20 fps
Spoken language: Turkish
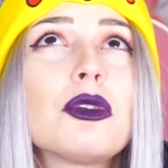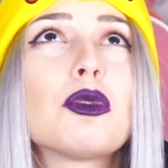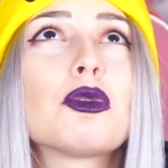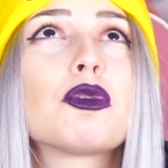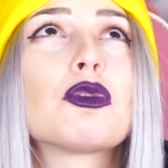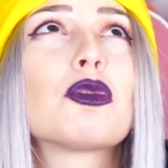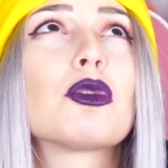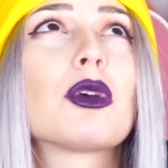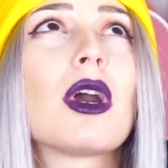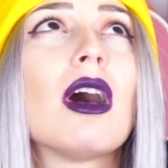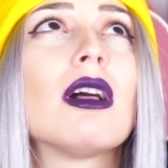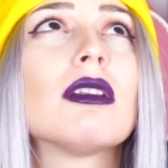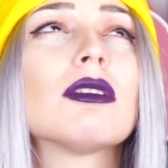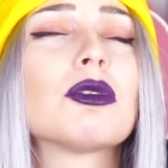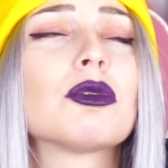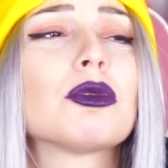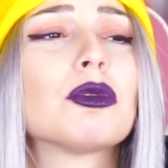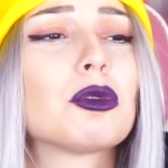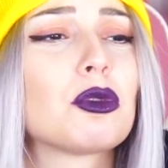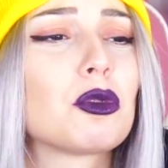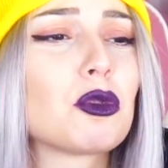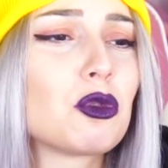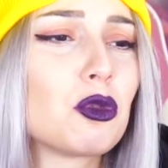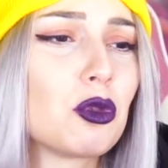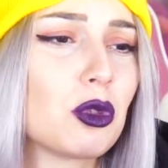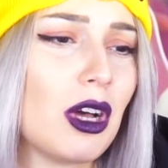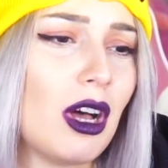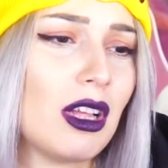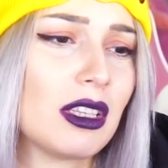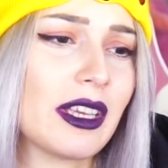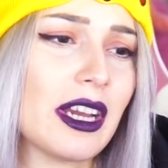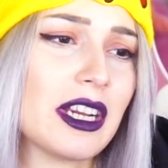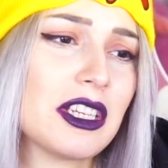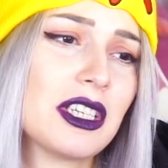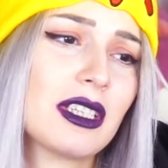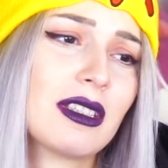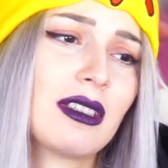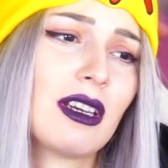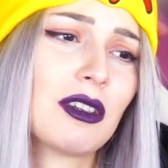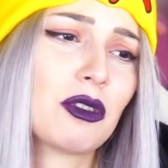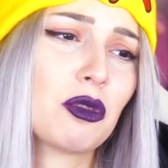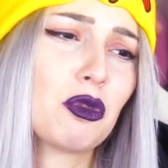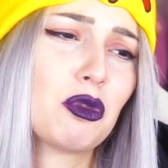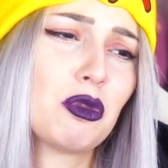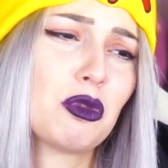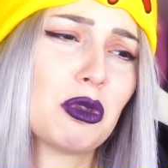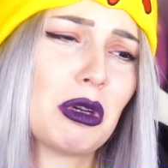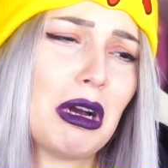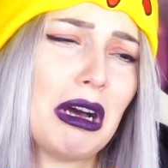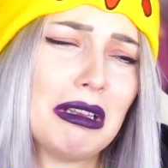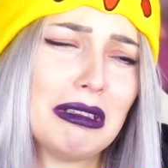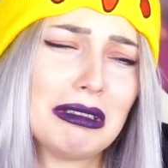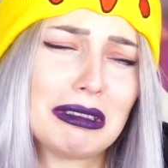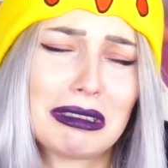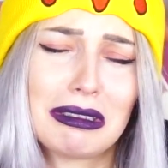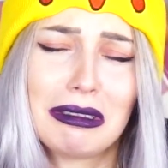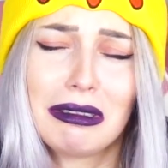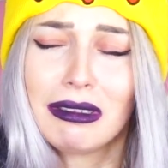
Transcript: Güçlü kaldı bu güçlü kal gerçekten güçlü kal.